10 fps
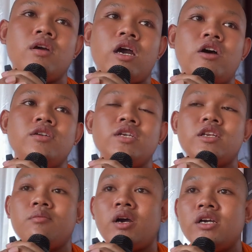Ở chất
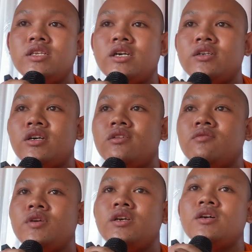ở bà dương
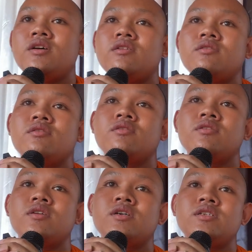nâng Vì
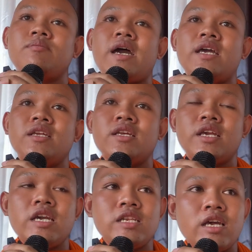sự bài
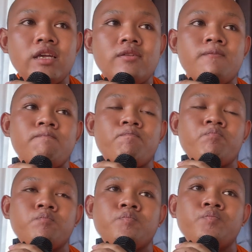rễ đấy
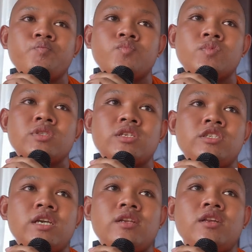
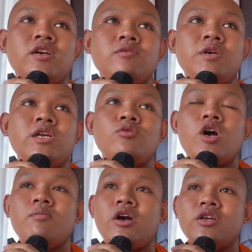Chất nâng vì
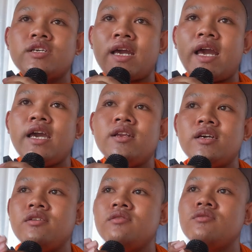nông ở cái
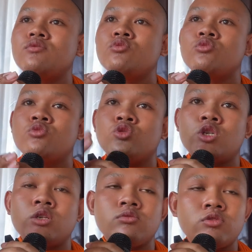nâng
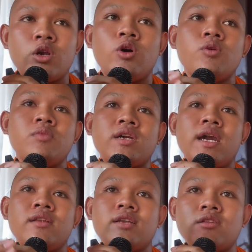Trút trôm
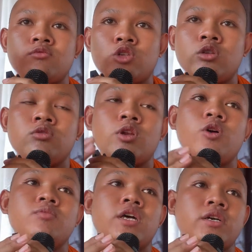Căn thể trút
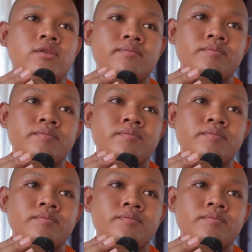trôm tự